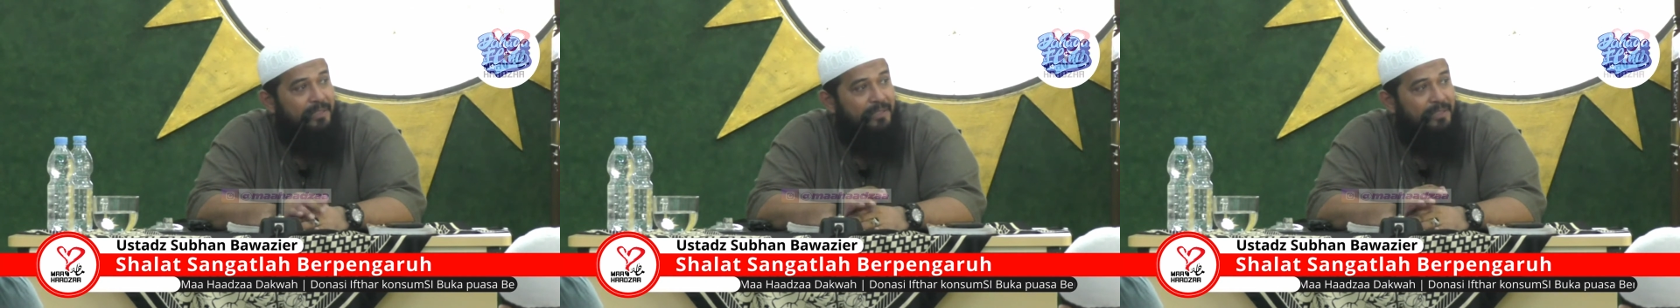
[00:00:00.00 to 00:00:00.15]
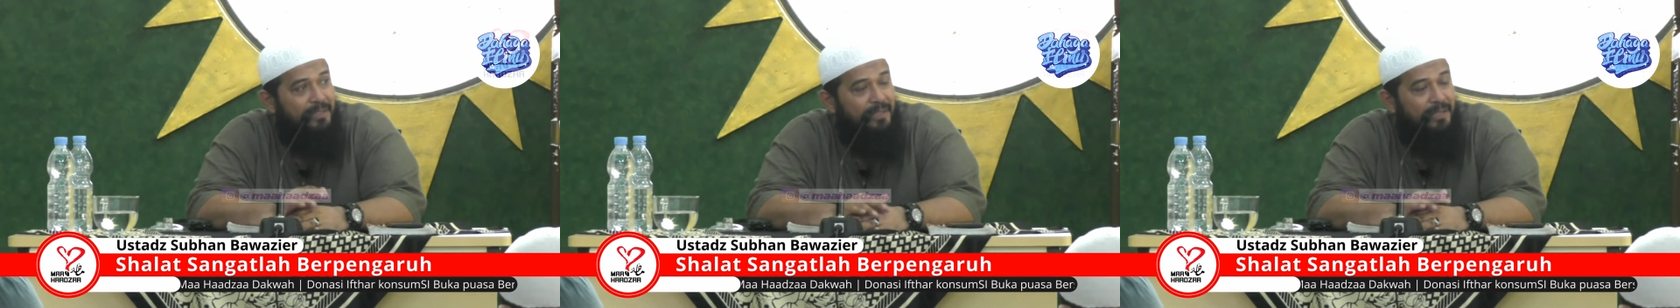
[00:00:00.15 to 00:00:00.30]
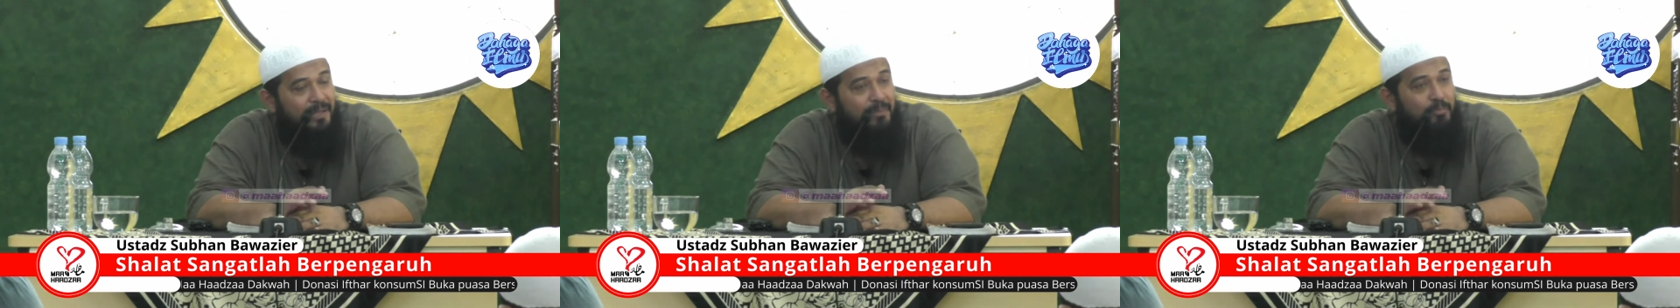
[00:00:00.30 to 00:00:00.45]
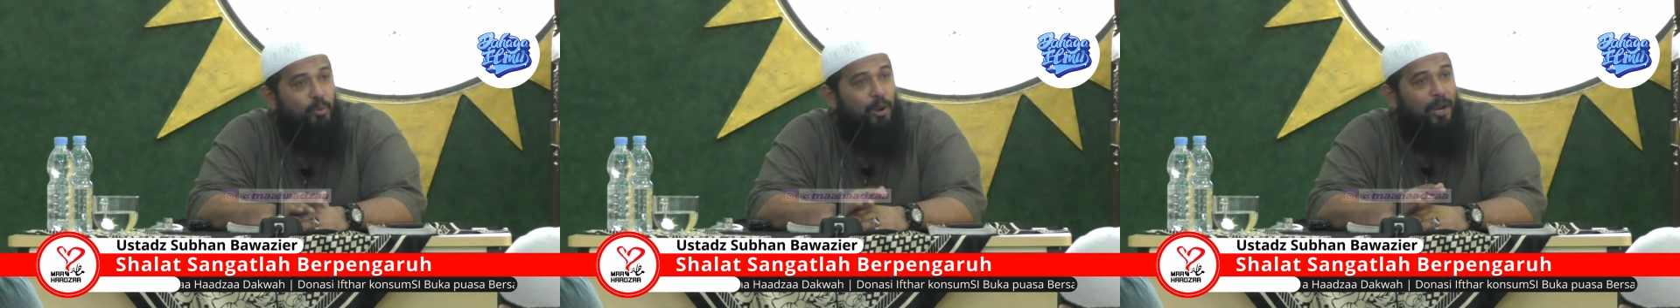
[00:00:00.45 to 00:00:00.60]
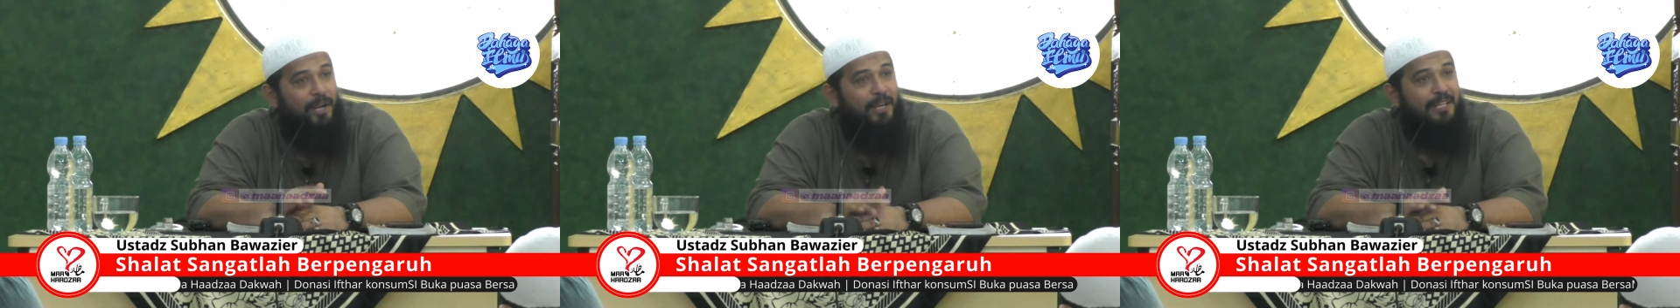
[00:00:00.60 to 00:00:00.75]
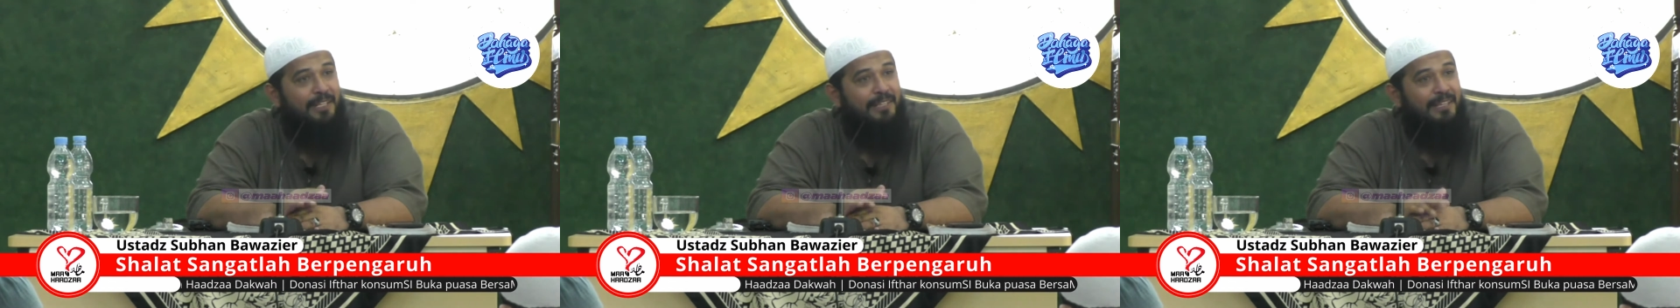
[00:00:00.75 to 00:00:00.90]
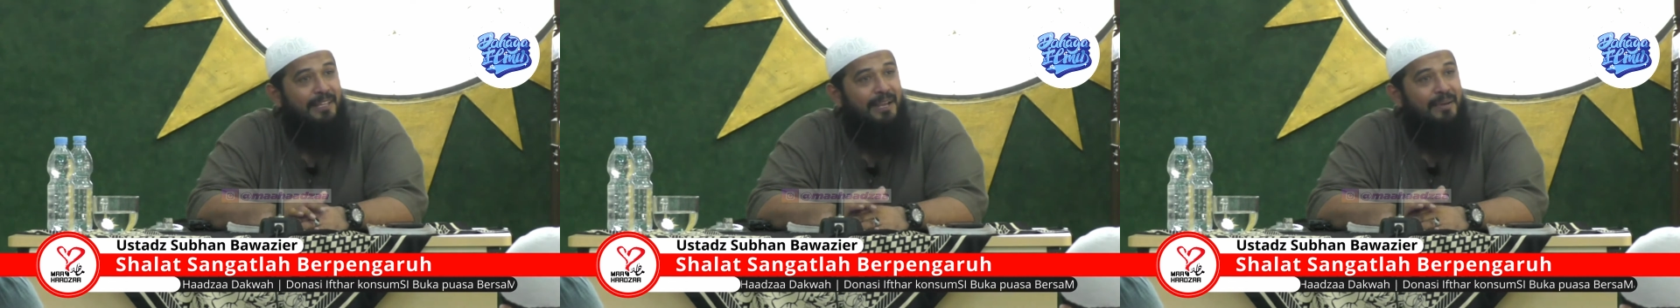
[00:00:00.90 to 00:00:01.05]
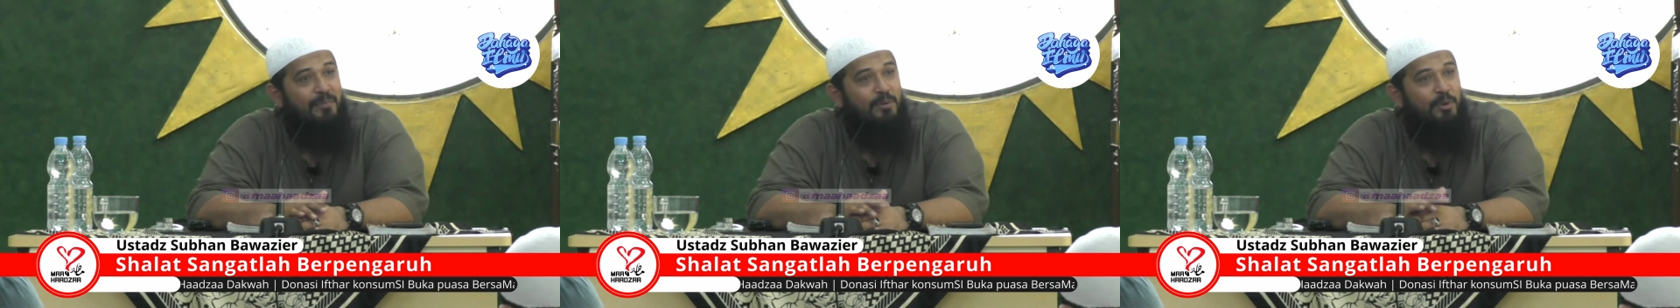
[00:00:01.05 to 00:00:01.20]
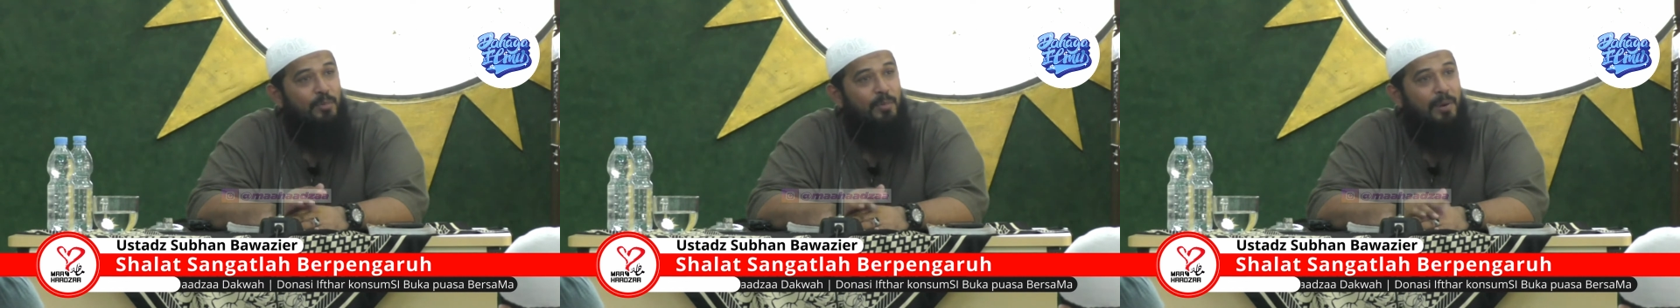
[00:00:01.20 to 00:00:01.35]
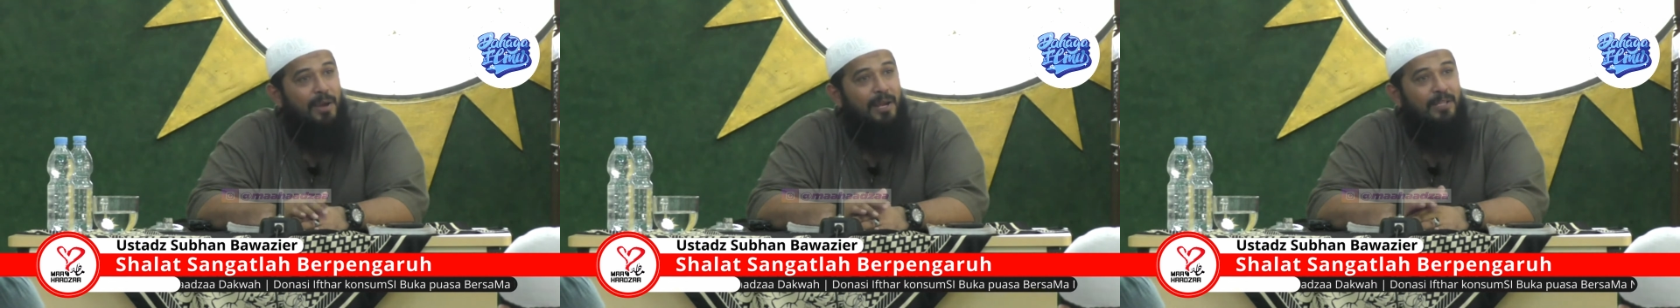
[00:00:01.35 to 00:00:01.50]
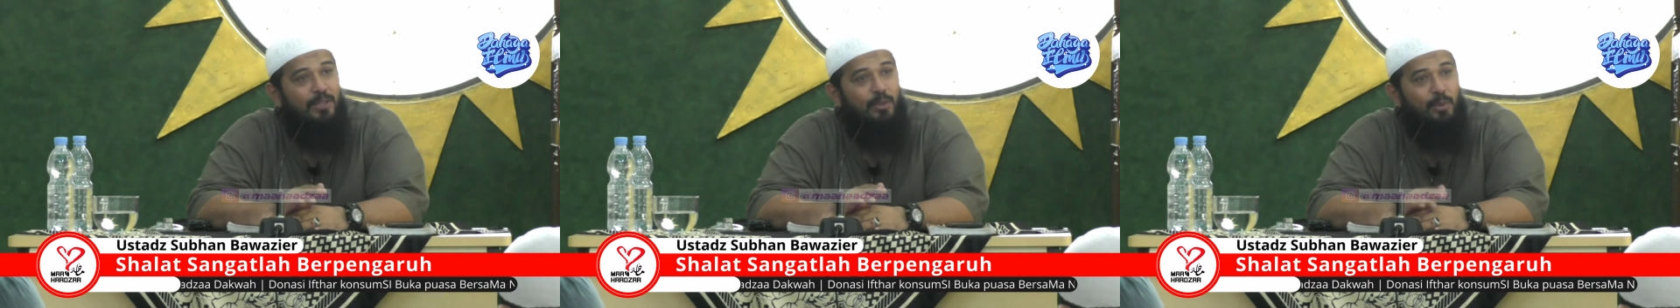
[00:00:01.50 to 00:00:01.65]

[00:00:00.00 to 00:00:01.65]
Ya, bukan kita yang merubah,